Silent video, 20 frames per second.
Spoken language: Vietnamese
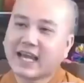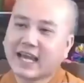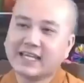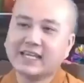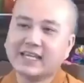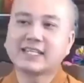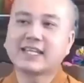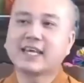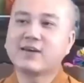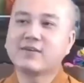
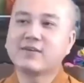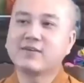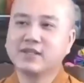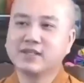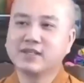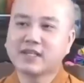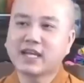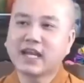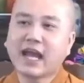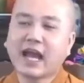theo những
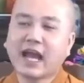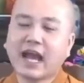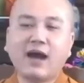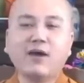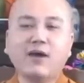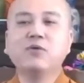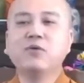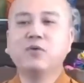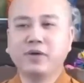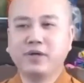cái hảo
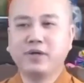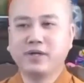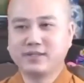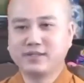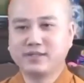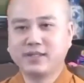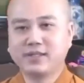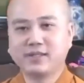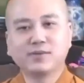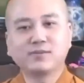huyền thì
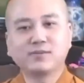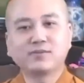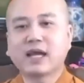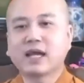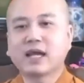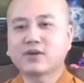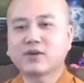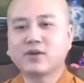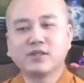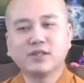chúng ta
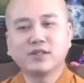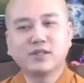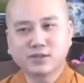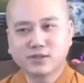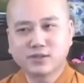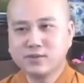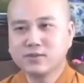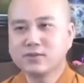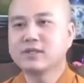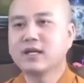coi như
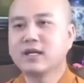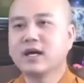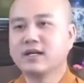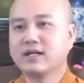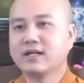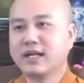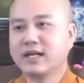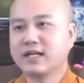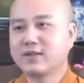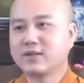suốt đời
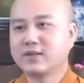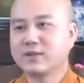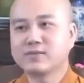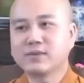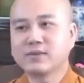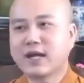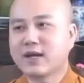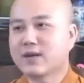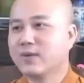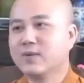này chúng
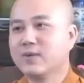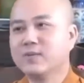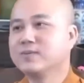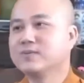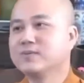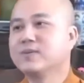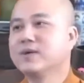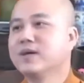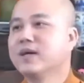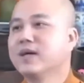ta cũng
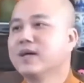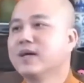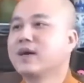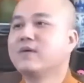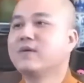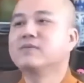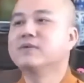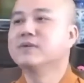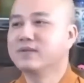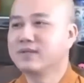không
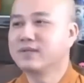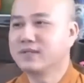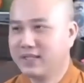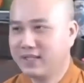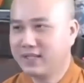được gì hết